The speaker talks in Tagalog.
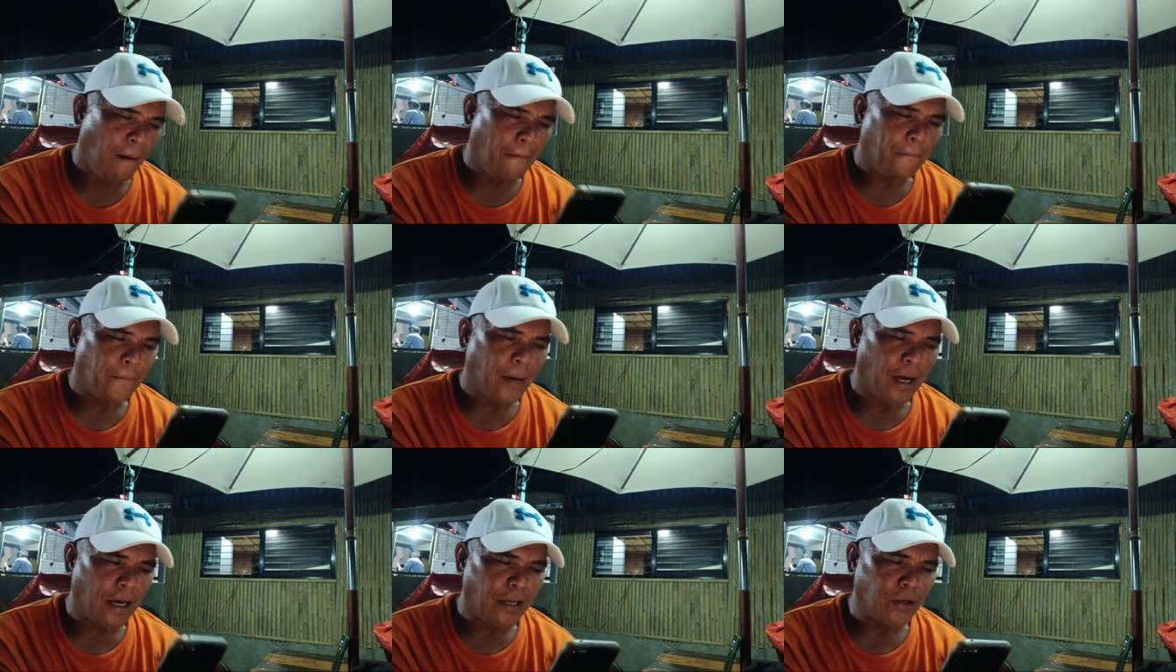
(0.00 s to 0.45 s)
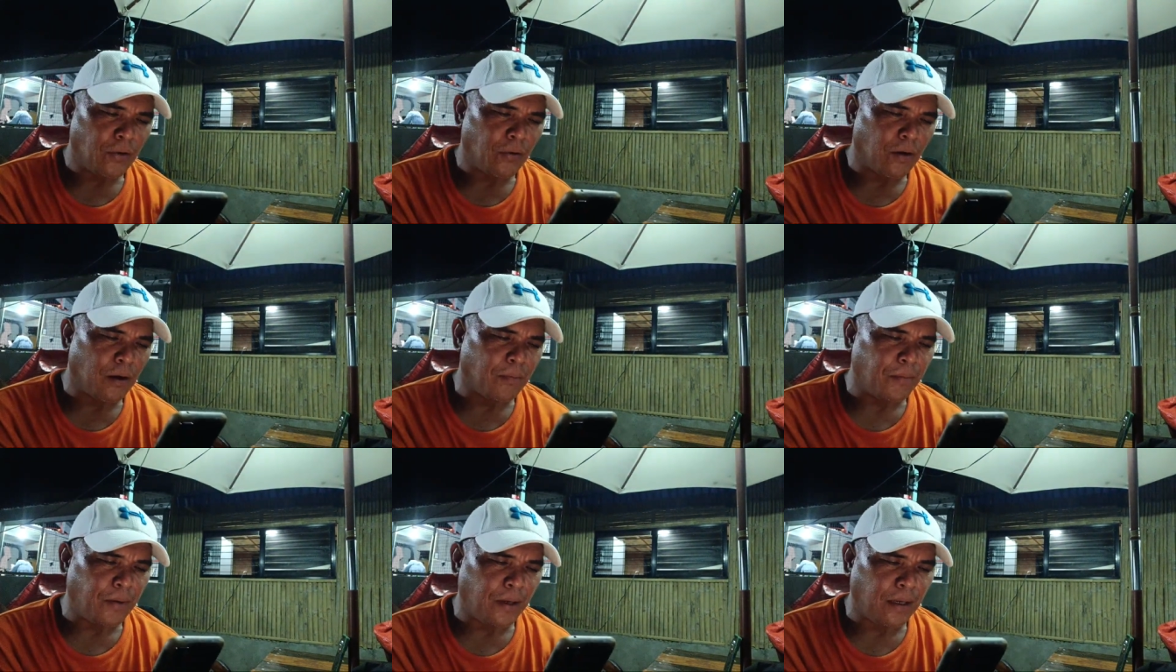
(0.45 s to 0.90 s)
Maayong
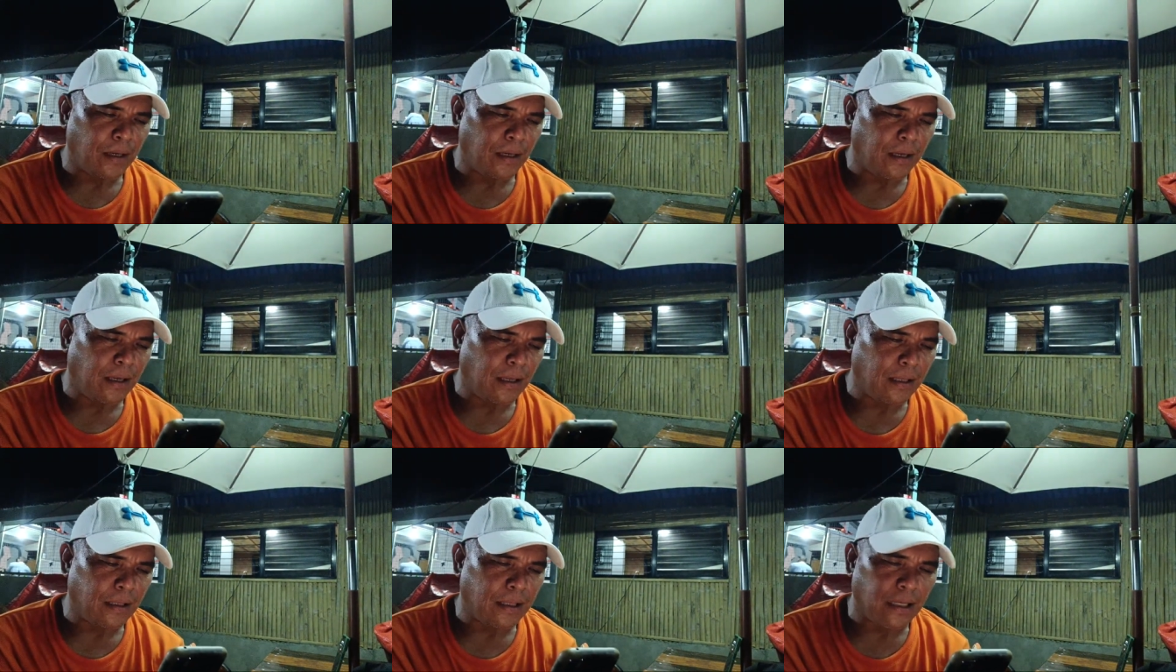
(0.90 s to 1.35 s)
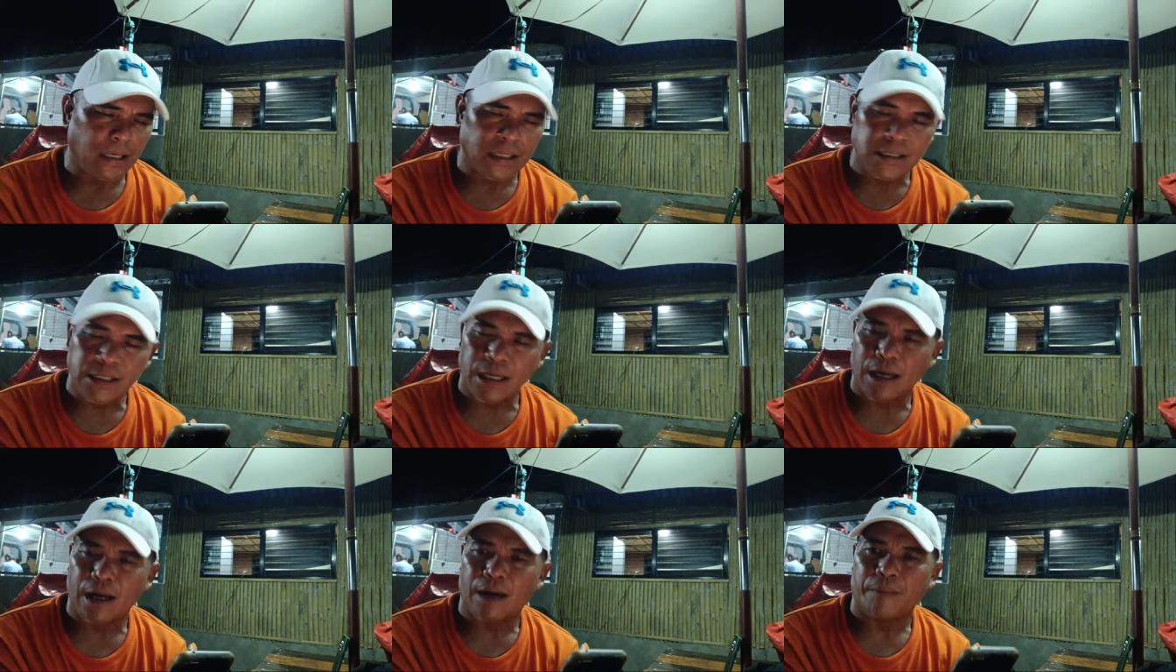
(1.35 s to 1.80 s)
gabi diri
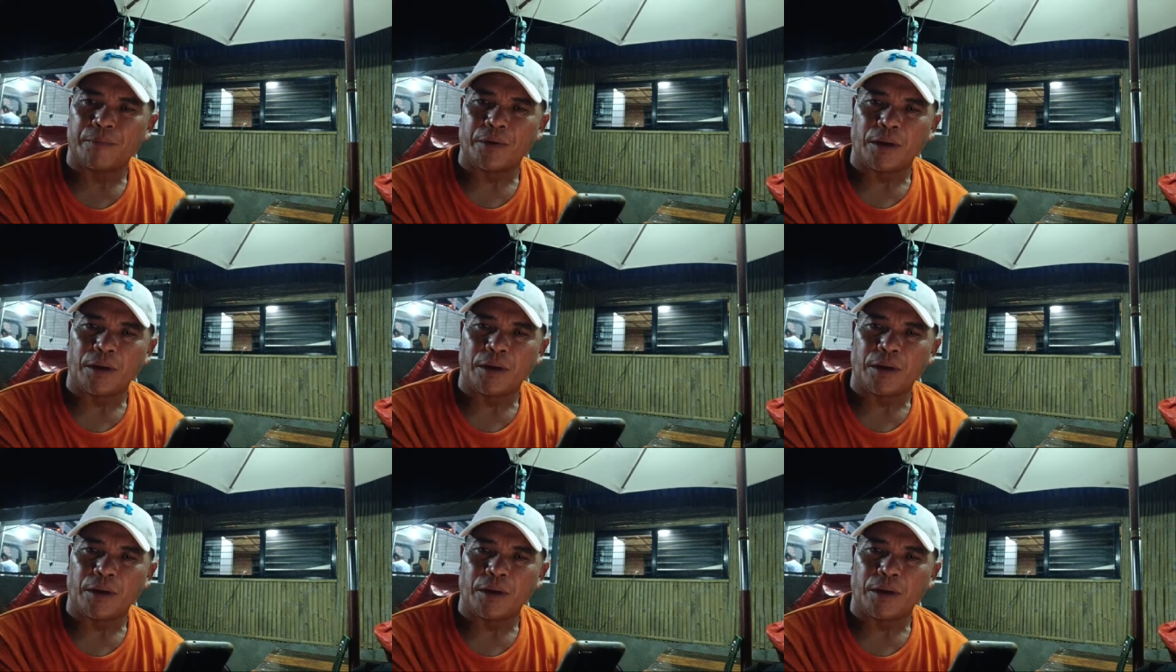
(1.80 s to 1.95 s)
sa ah.